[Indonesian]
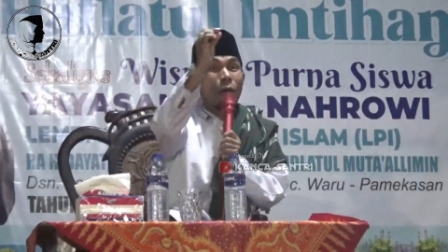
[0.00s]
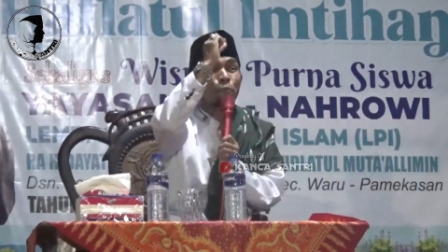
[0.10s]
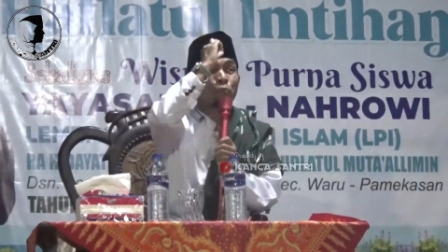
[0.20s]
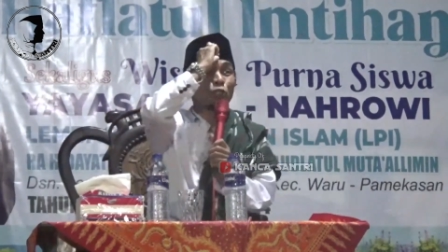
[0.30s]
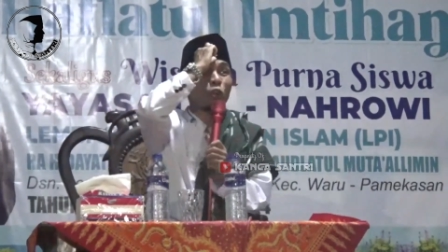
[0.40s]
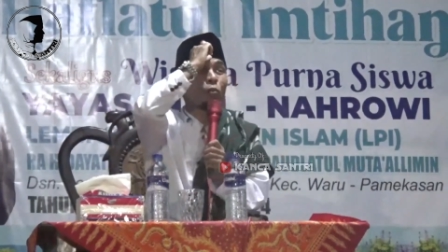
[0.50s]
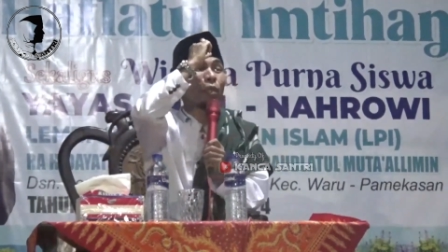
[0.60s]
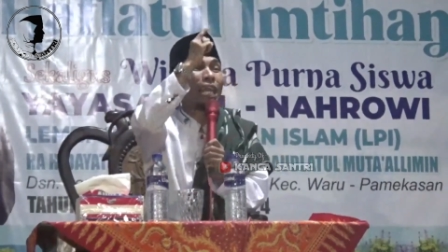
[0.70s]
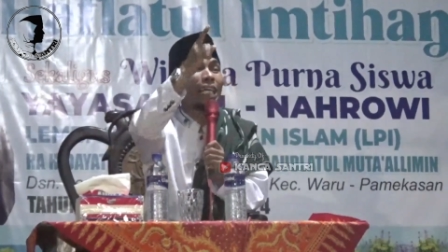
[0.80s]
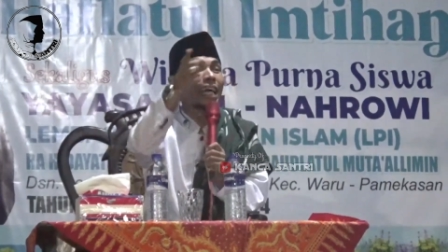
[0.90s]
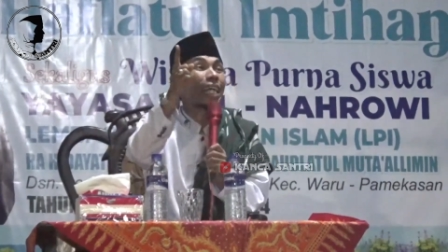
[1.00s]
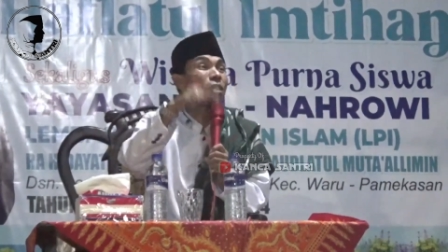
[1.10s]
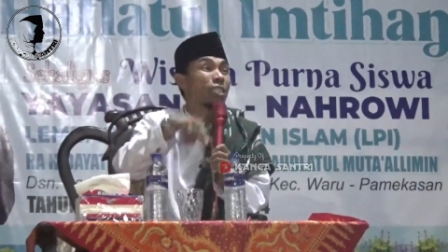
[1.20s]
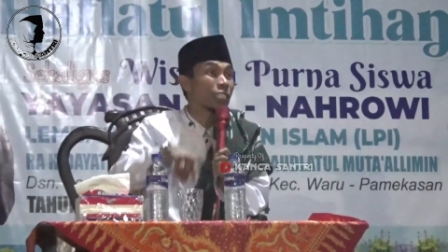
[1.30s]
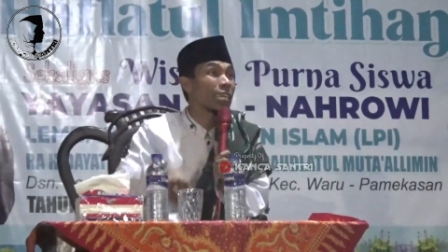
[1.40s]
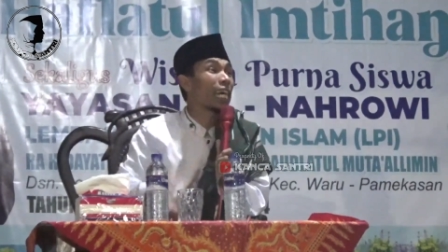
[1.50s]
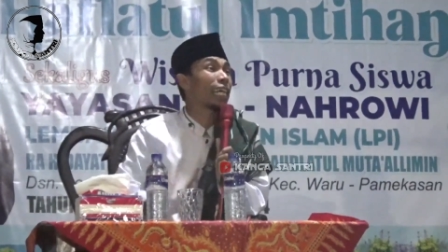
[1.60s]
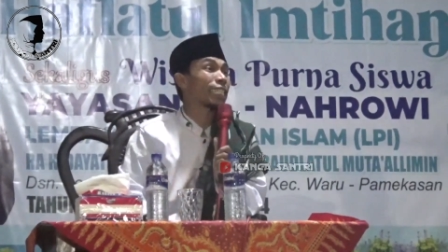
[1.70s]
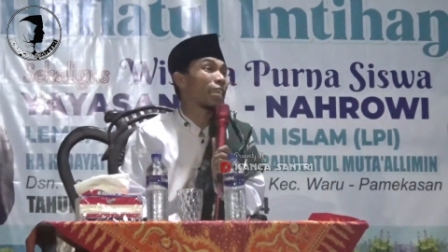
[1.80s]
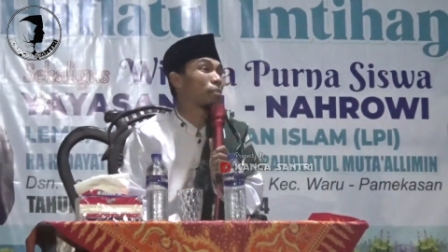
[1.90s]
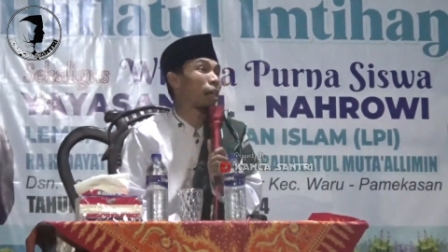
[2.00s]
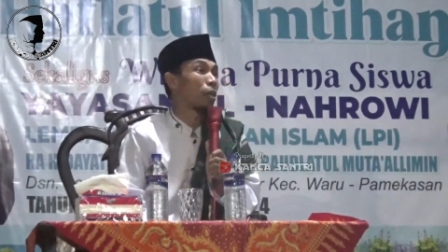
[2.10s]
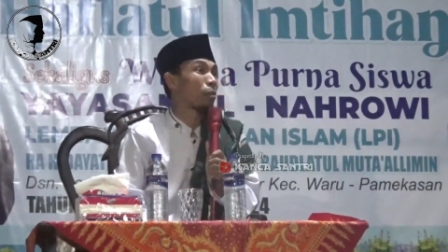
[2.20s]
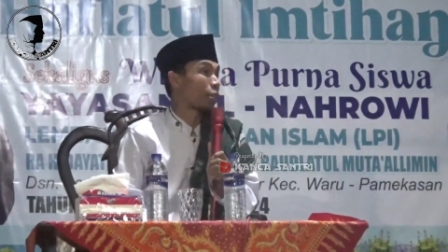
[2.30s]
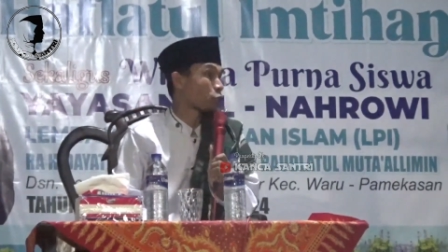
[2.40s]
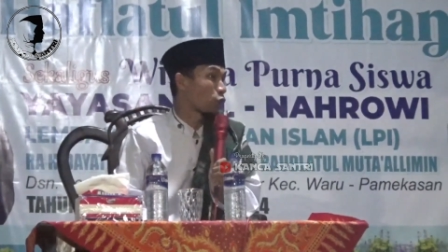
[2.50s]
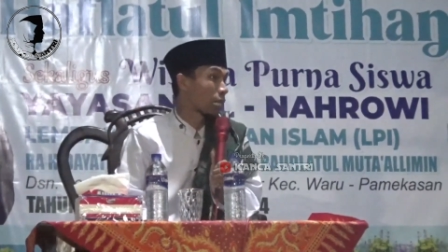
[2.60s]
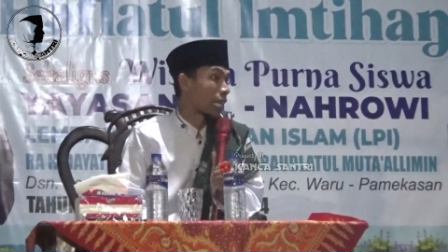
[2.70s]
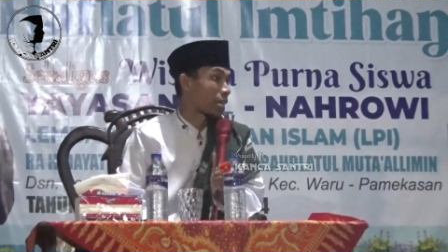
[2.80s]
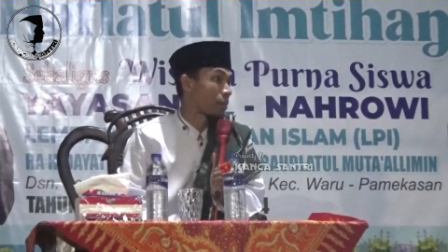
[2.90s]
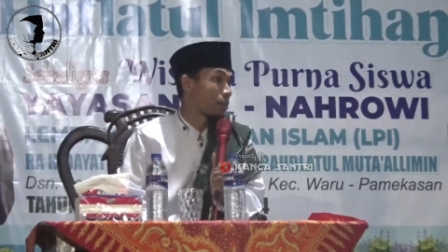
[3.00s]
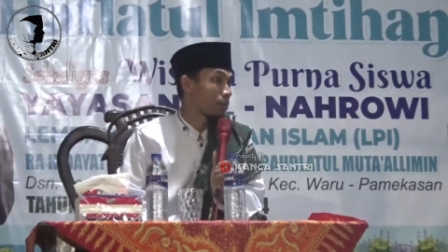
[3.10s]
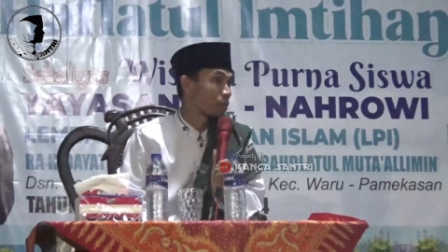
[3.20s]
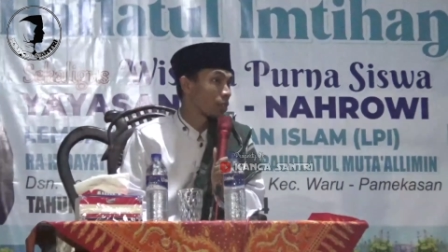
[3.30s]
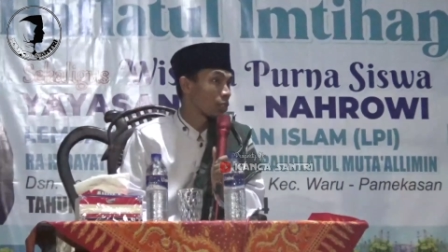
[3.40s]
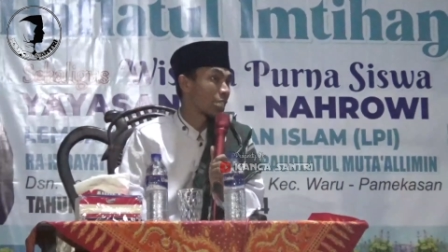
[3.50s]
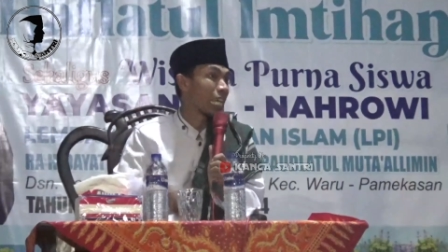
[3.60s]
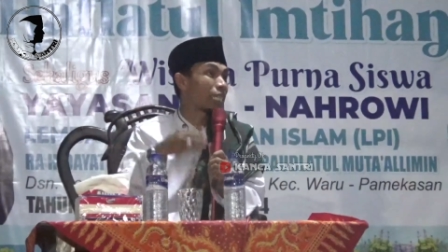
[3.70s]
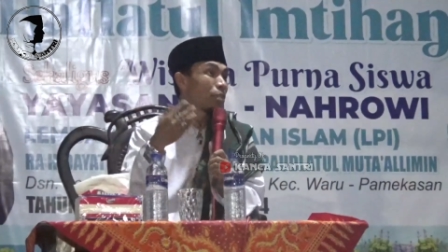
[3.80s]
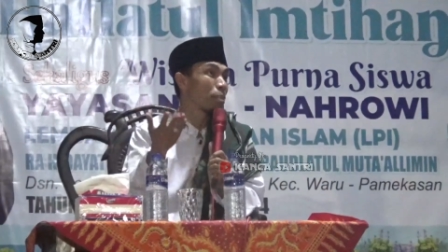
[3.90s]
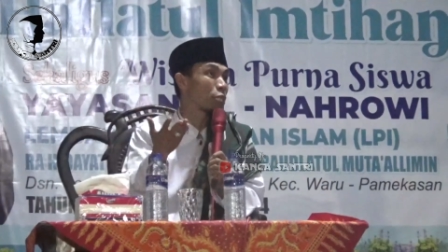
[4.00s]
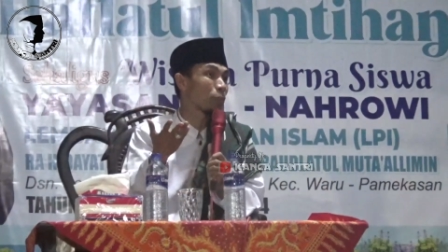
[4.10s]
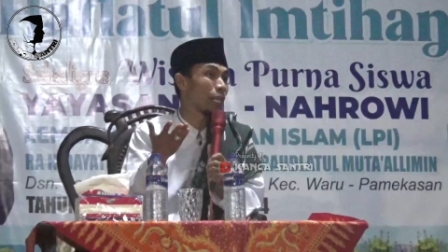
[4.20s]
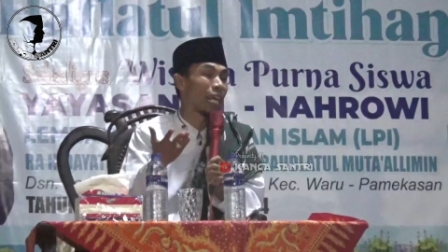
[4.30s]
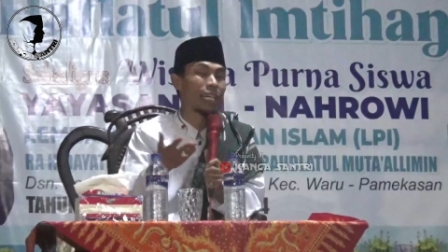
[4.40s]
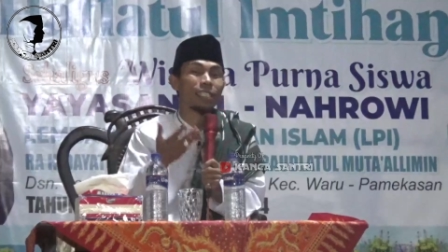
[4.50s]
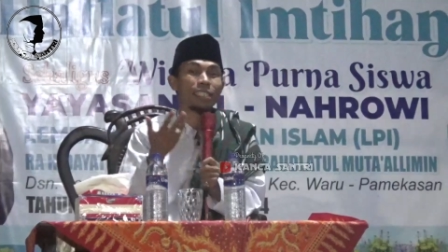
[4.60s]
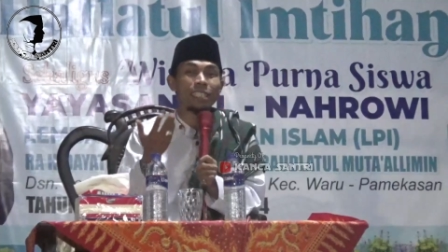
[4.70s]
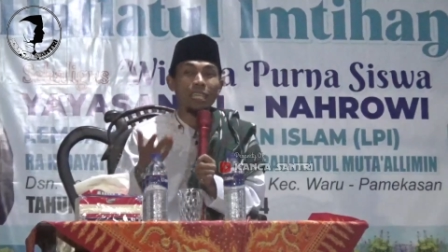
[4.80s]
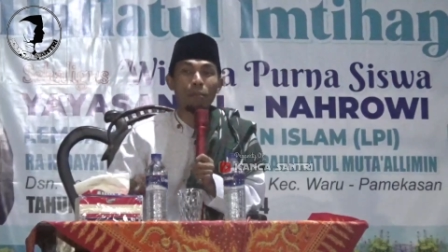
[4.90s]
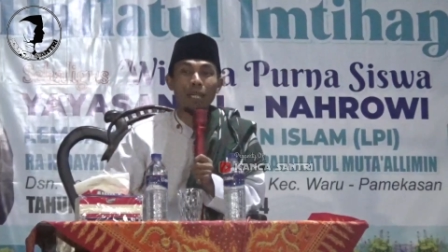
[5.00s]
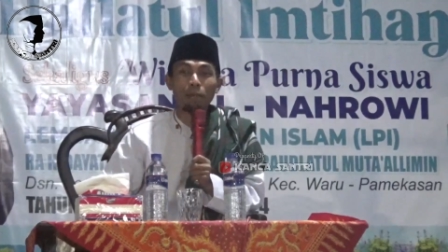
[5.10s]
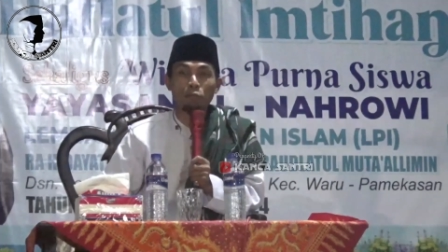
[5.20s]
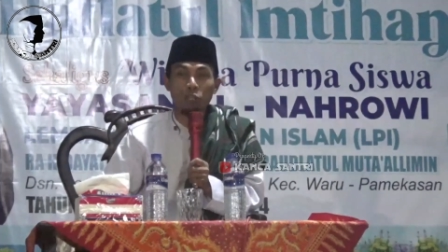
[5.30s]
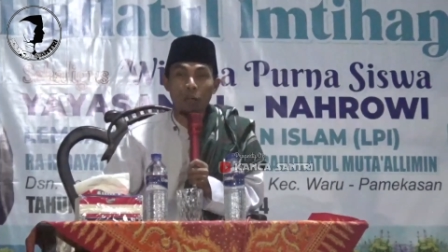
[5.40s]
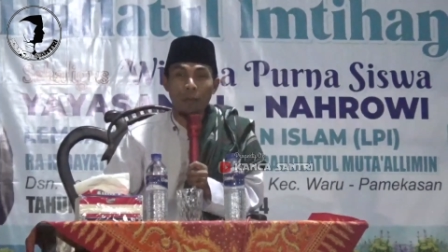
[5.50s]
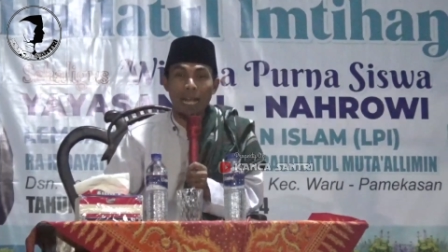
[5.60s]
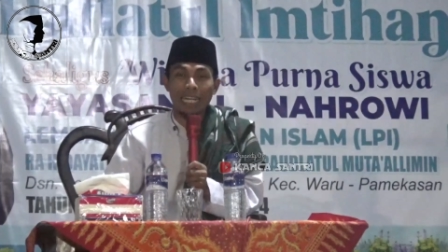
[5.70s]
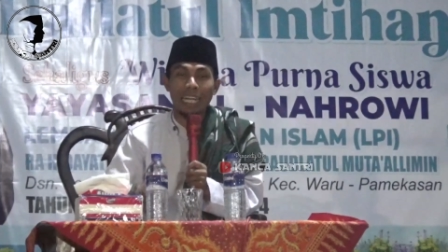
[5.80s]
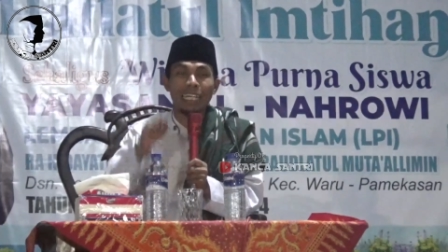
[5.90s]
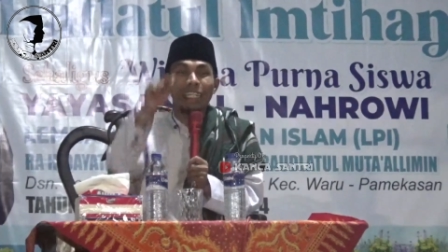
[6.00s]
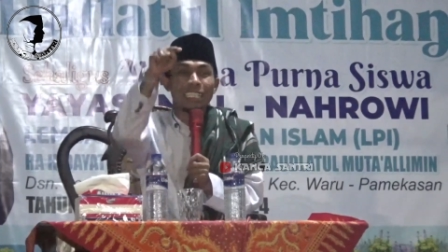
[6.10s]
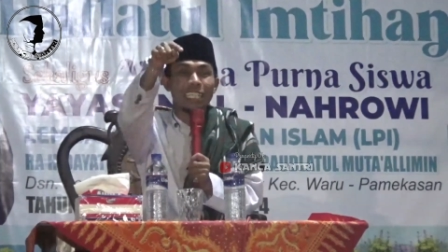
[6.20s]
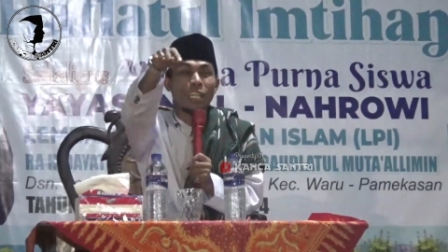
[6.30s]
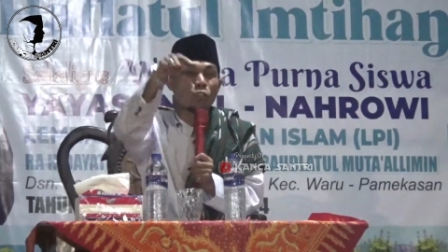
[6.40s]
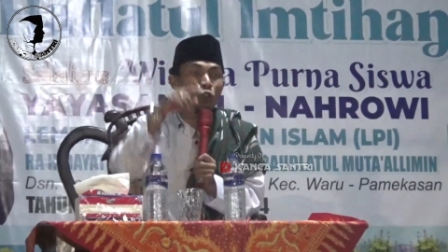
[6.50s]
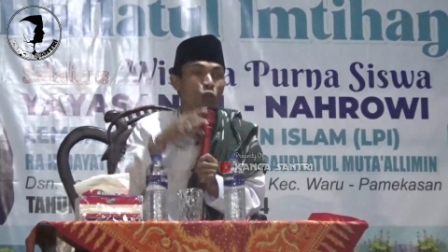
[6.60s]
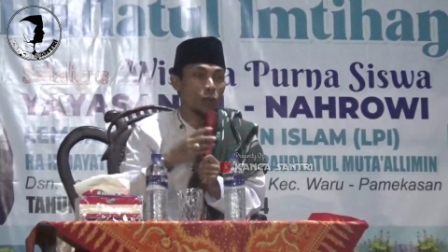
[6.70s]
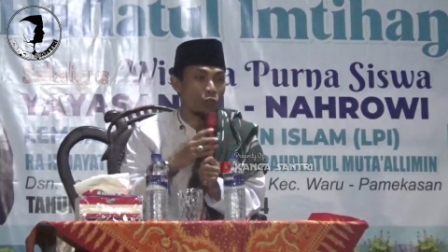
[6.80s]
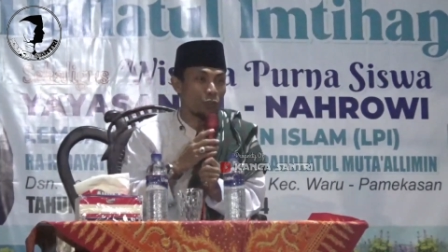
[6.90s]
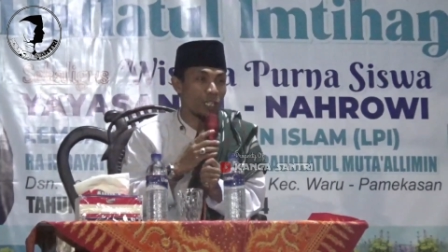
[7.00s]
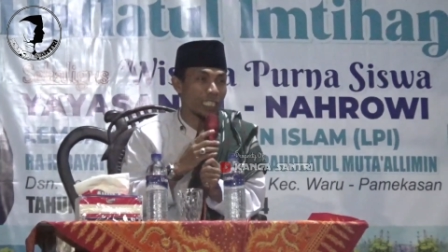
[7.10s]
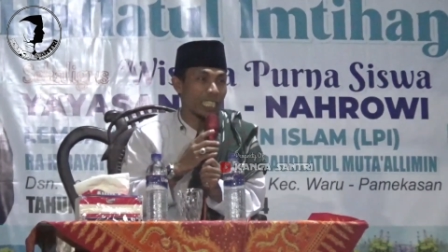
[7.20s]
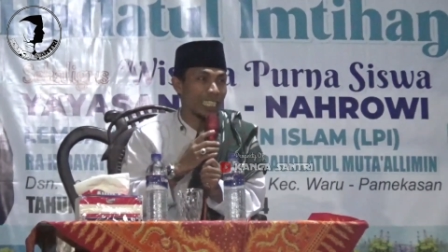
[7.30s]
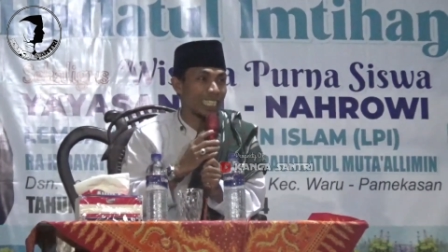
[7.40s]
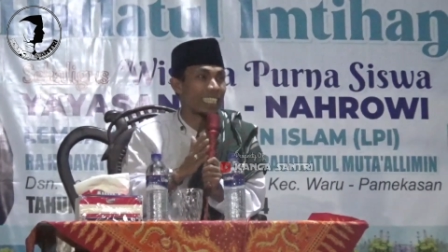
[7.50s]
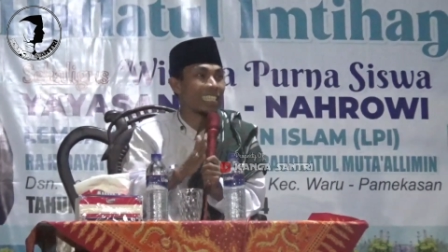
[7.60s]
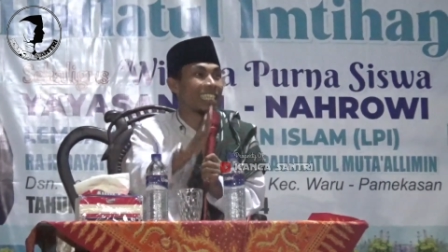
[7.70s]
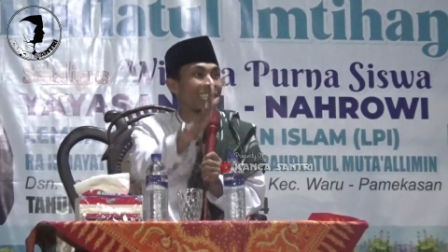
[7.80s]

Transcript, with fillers: nafsu benakal siang hari siang malam atau kar segadim masih menang napa nafsu napa akal tergantung waktu finish nanti